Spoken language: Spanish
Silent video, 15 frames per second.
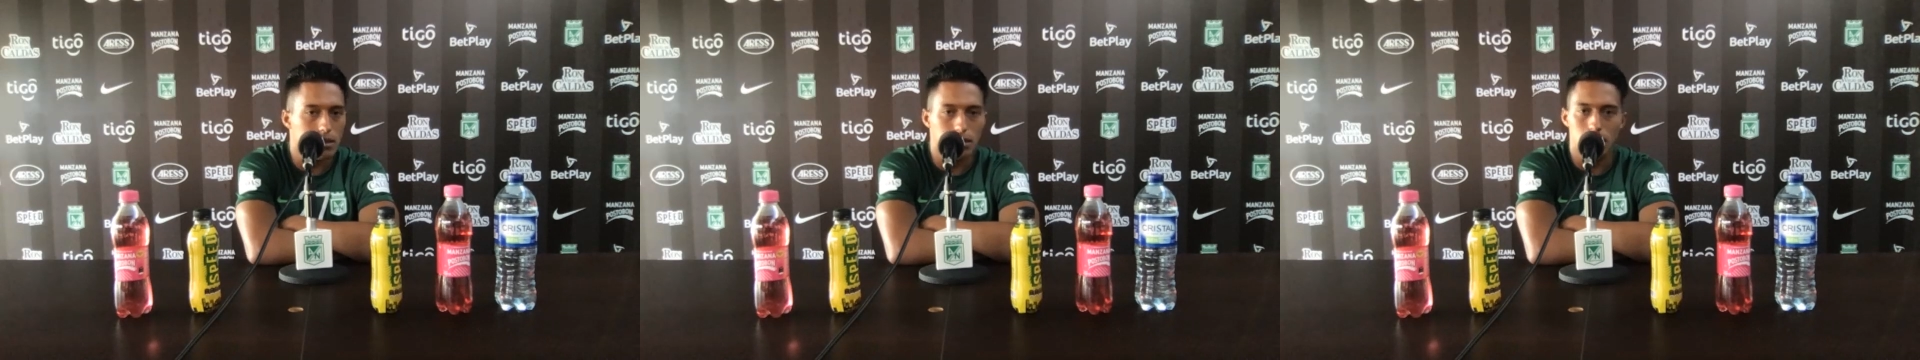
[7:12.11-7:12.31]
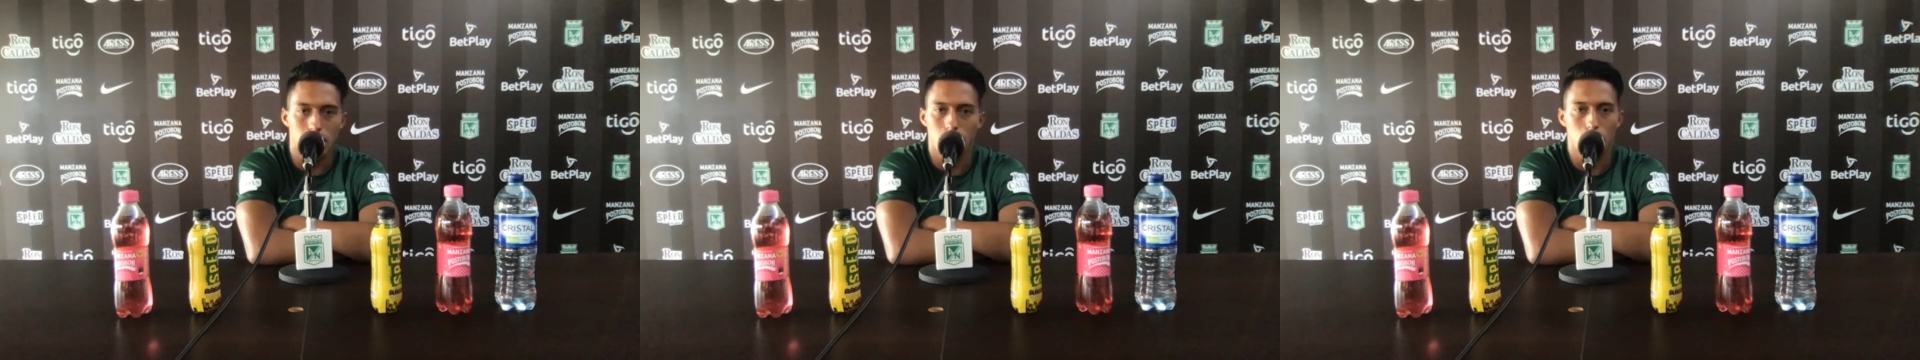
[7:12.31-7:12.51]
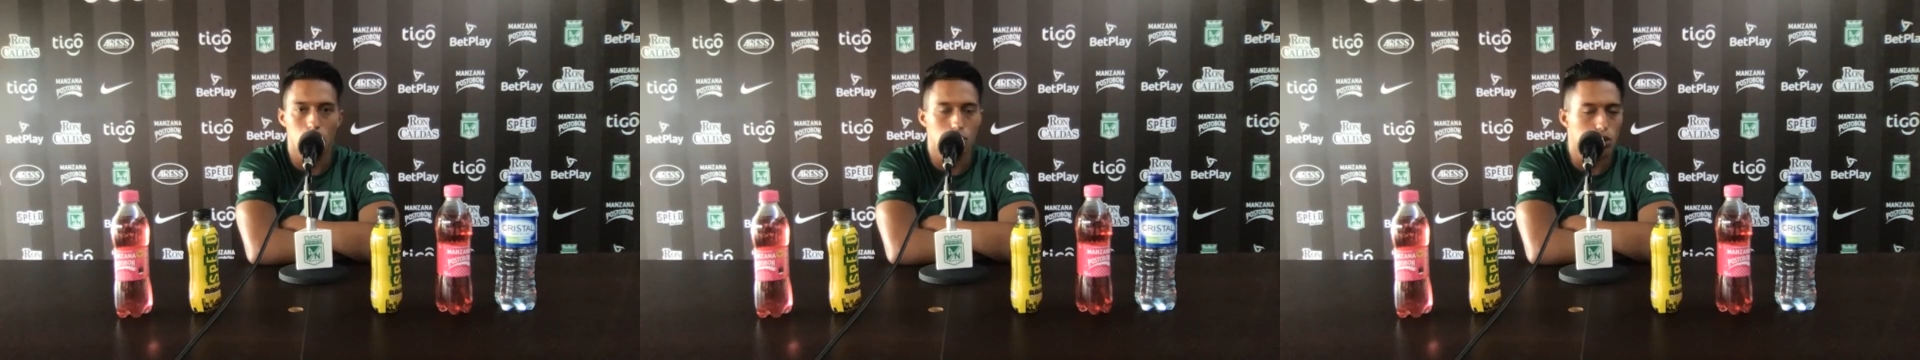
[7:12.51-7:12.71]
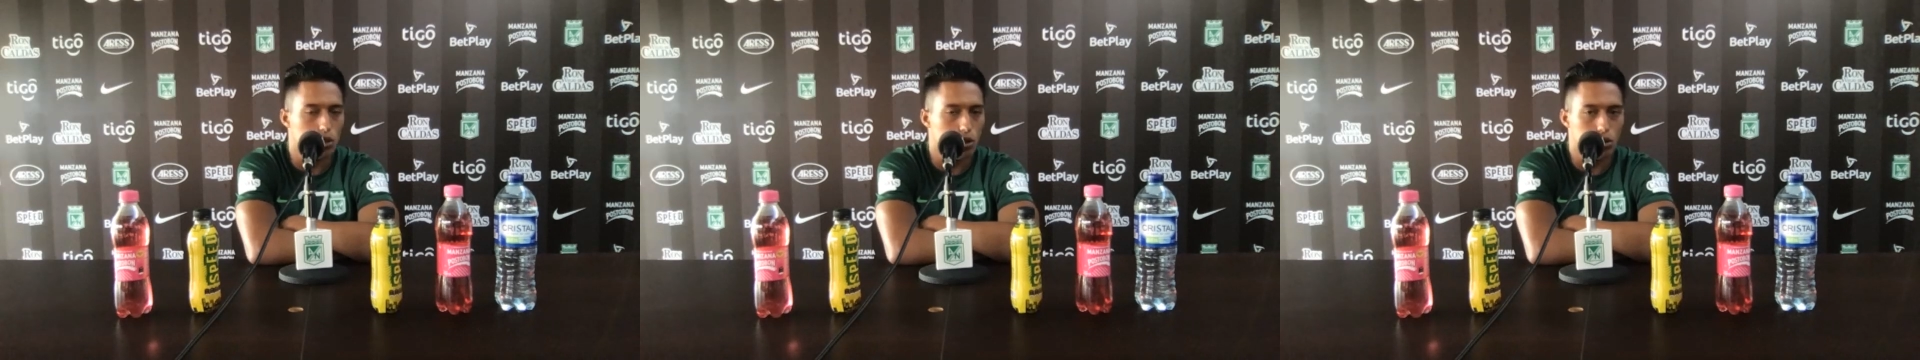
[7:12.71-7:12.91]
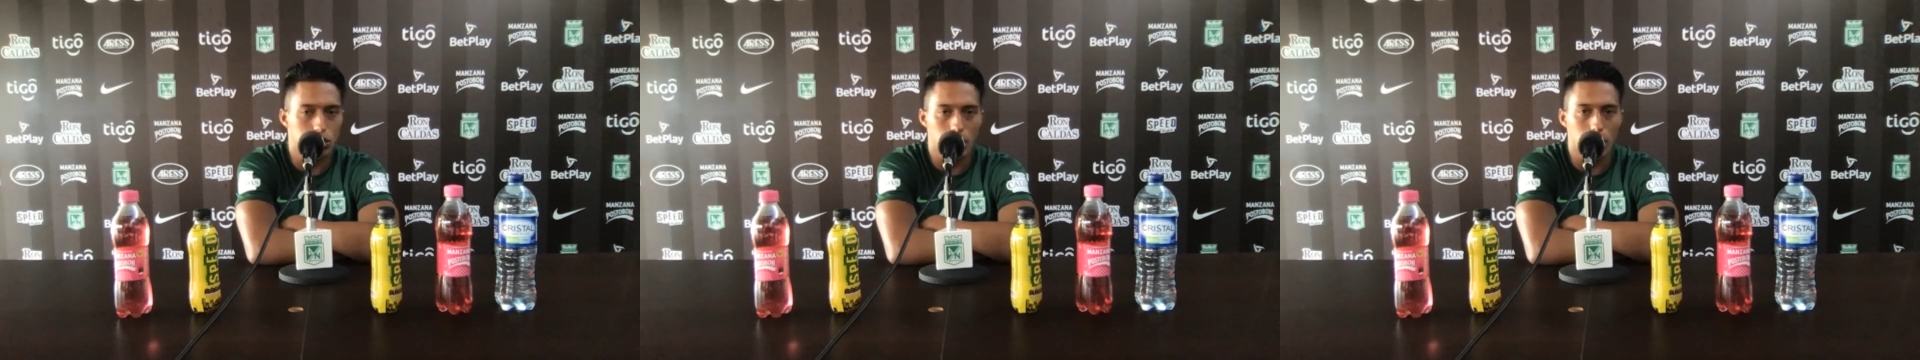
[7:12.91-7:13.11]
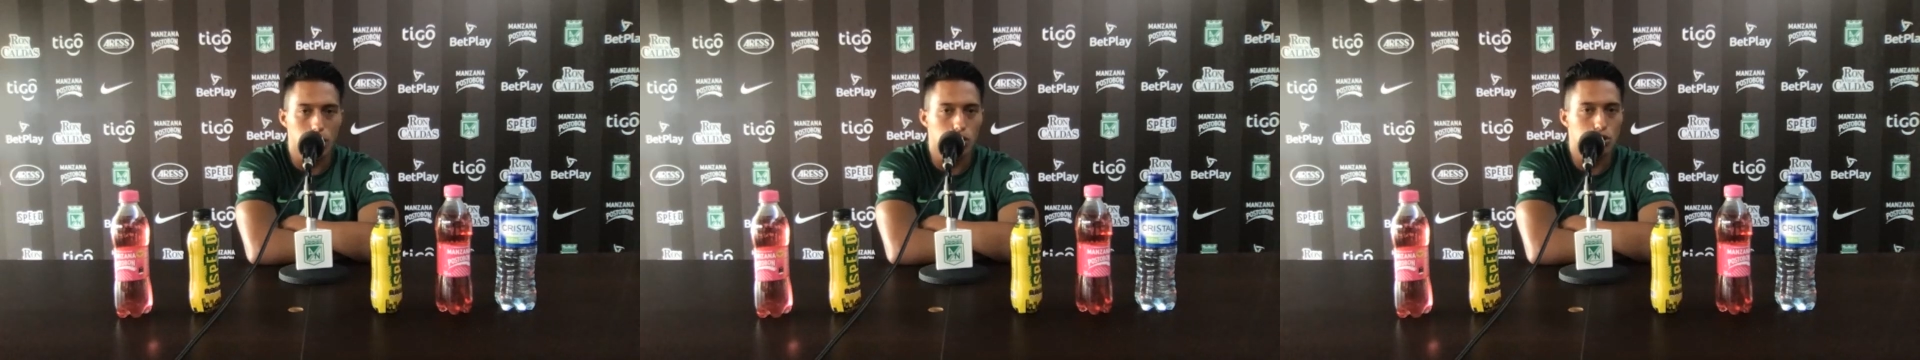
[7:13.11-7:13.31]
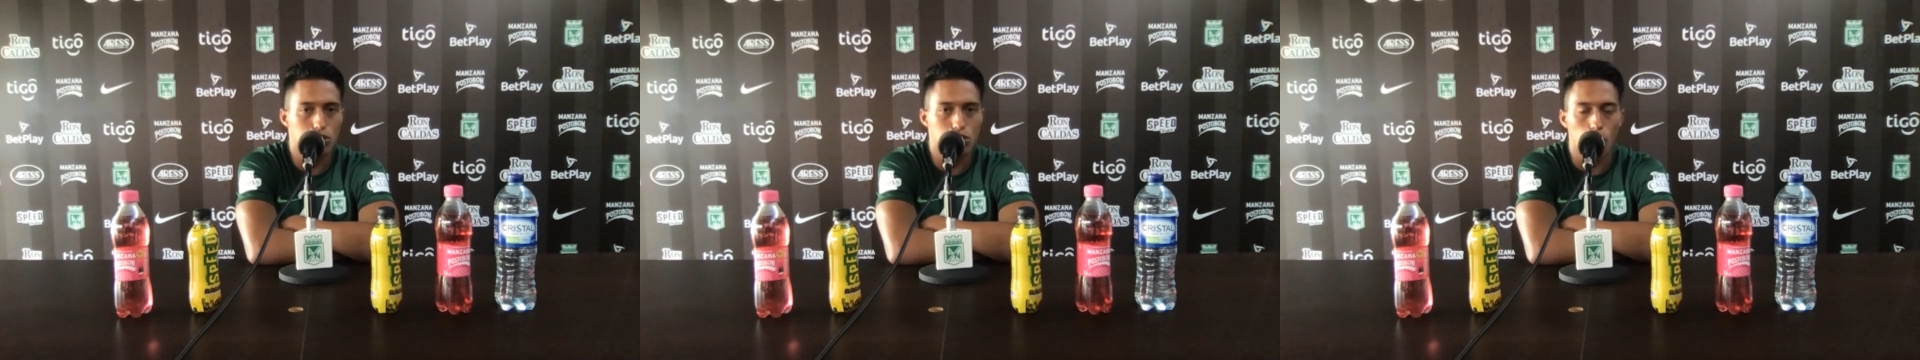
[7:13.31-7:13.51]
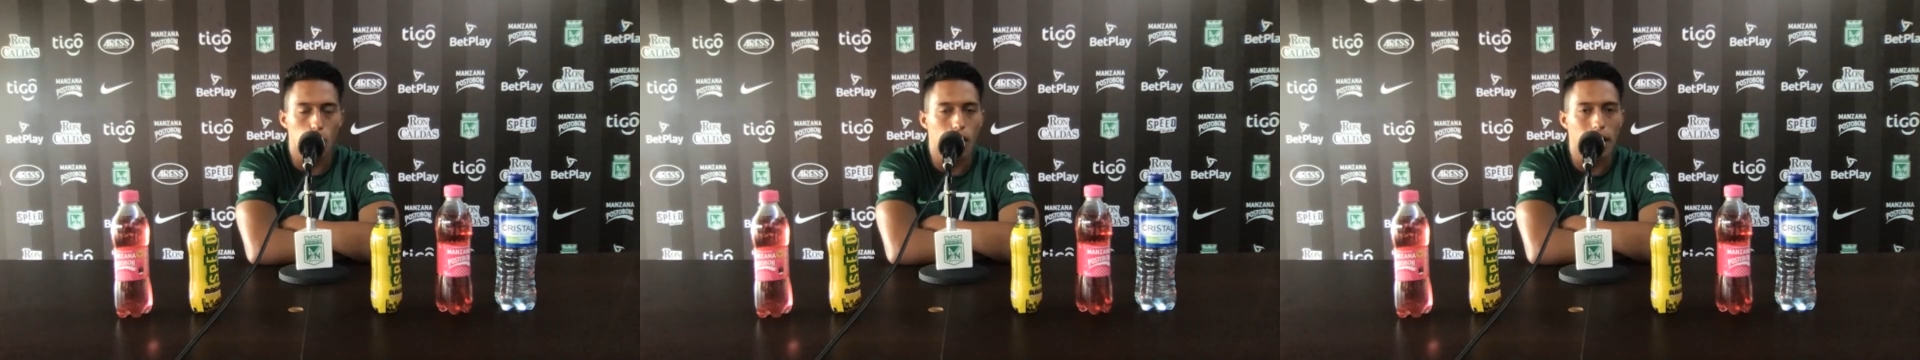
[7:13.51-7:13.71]
Nosotros tenemos
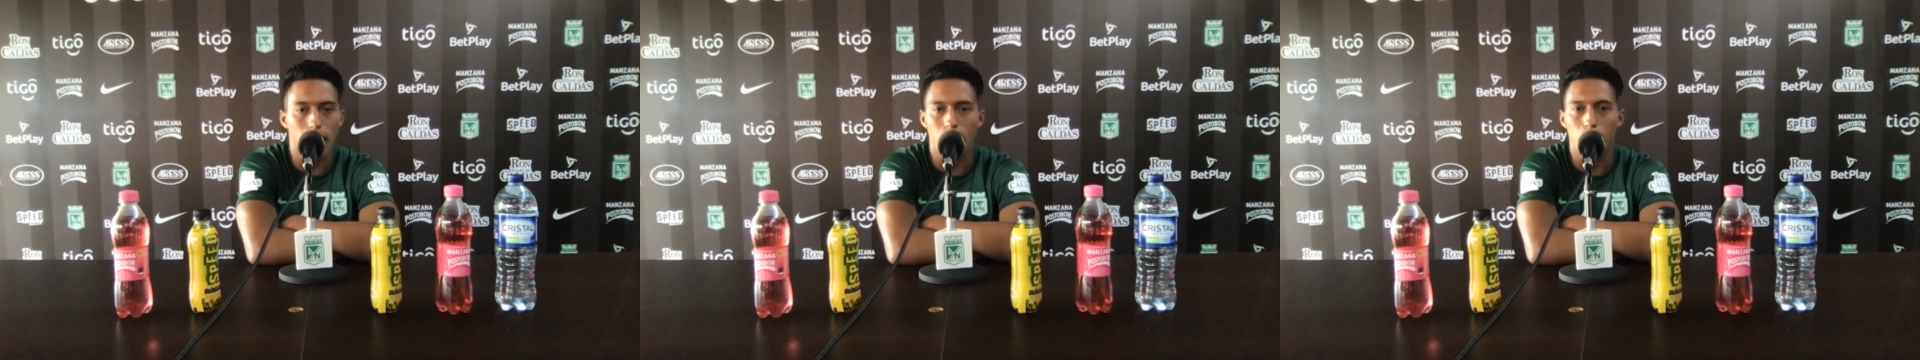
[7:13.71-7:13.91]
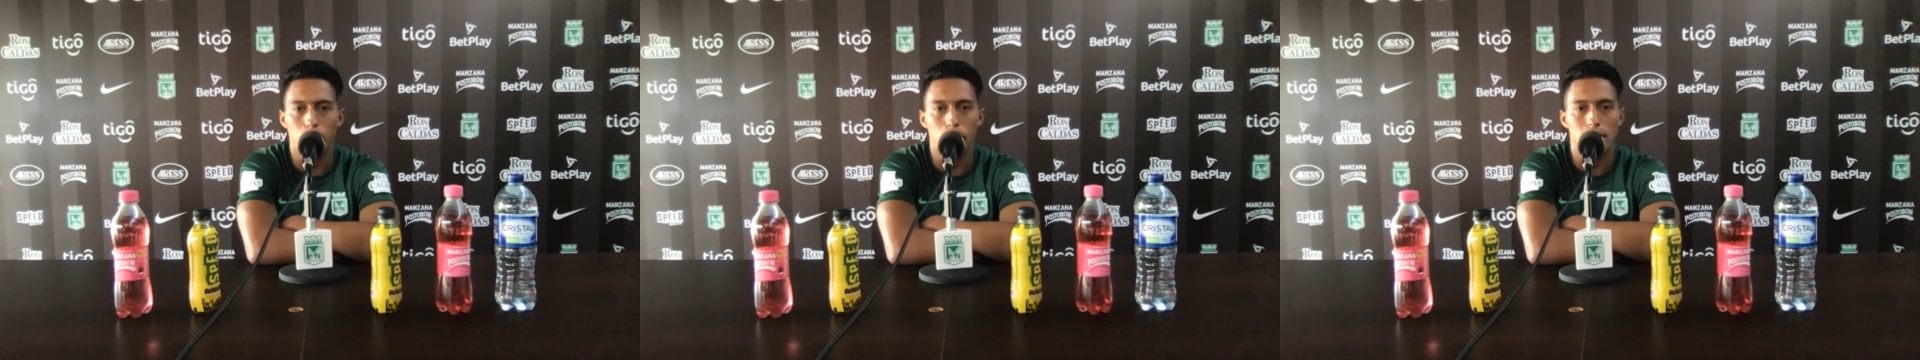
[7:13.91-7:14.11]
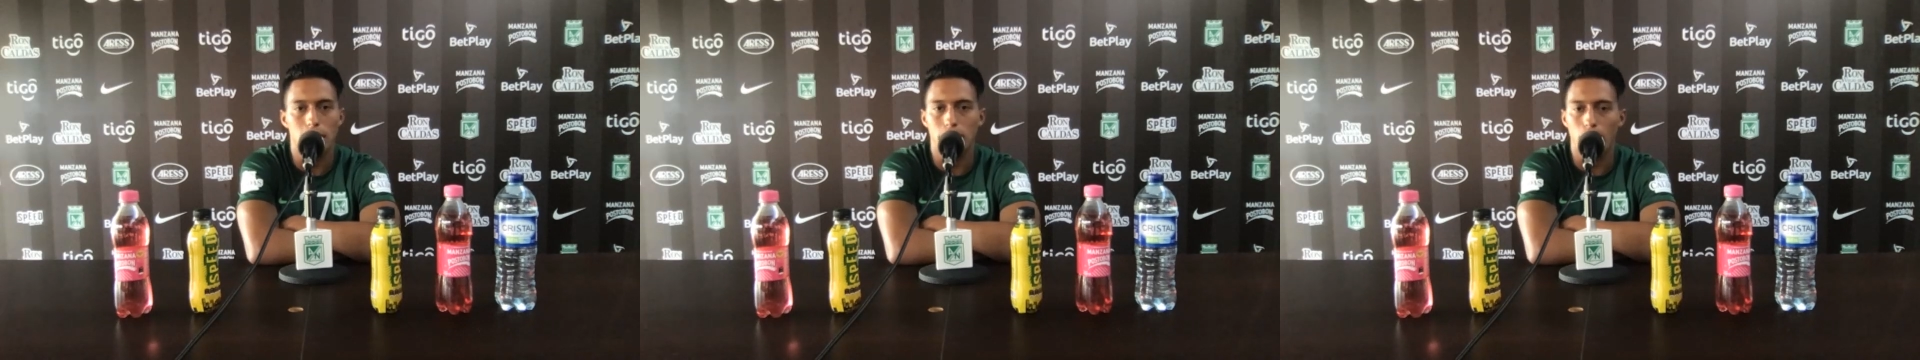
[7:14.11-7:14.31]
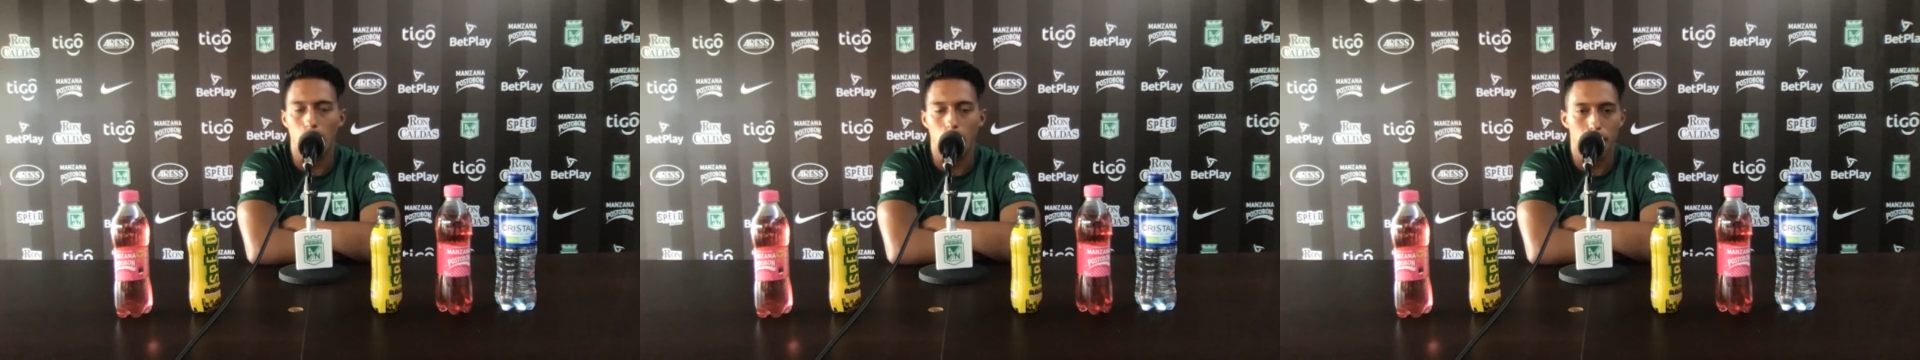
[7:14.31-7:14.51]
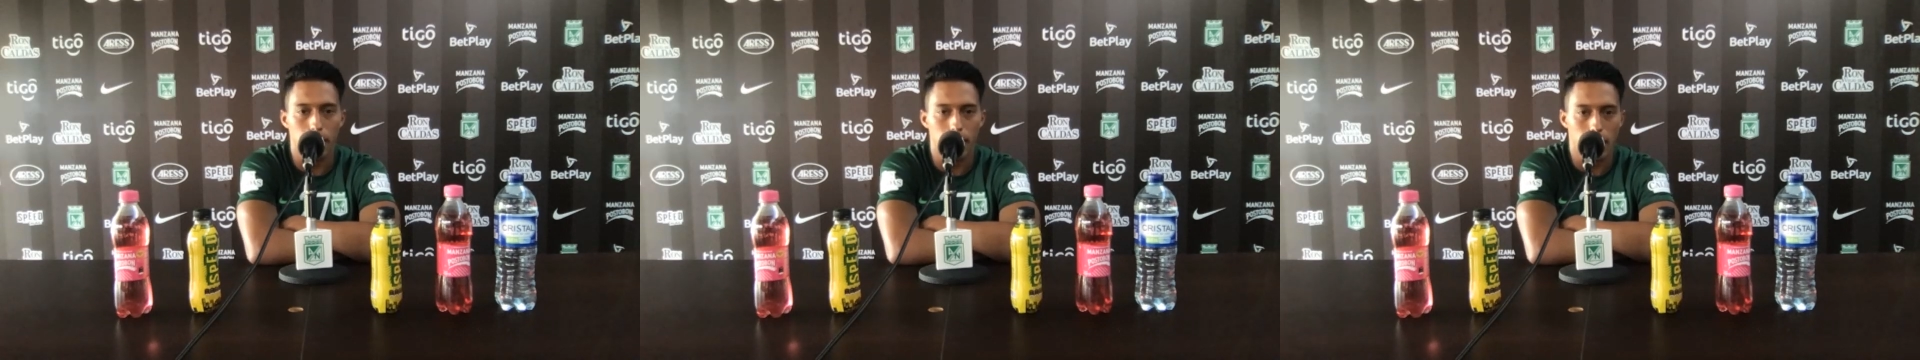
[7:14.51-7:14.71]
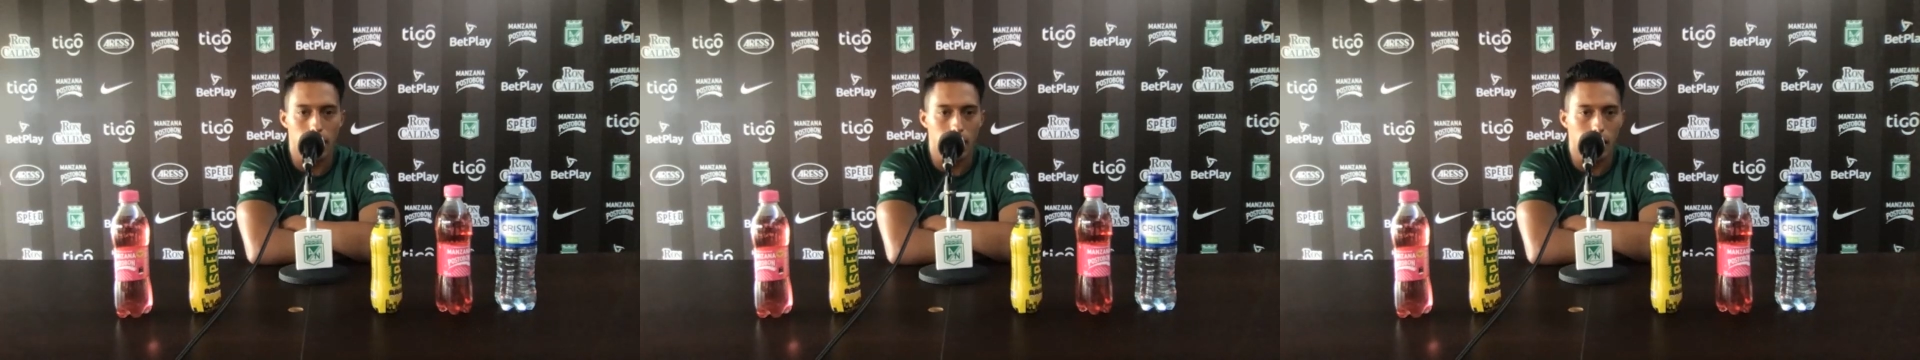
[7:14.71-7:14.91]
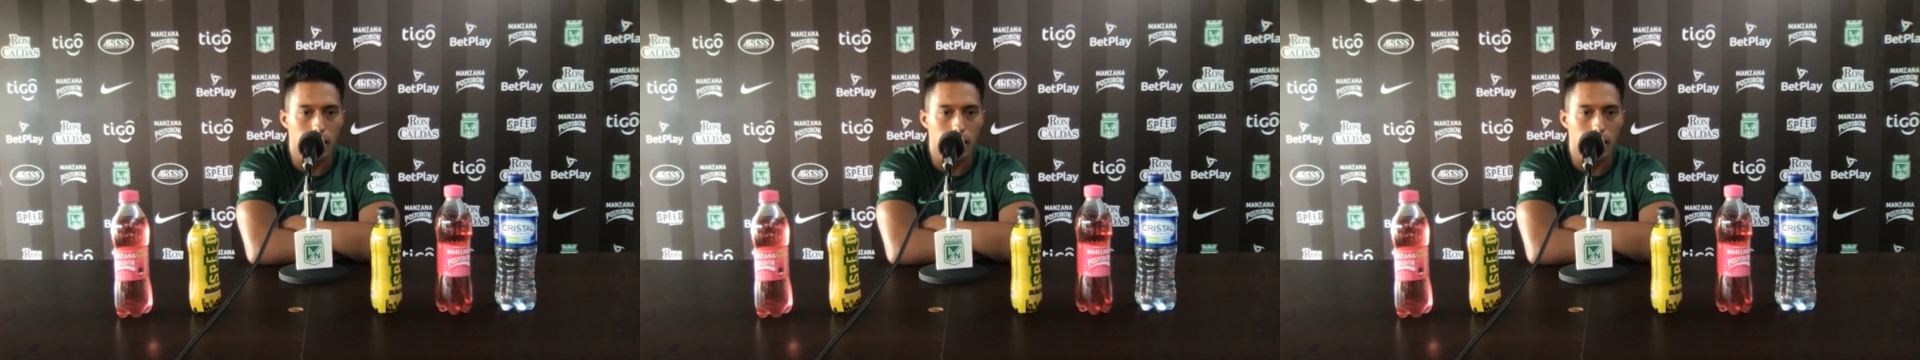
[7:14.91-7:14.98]
toda la capacidad para,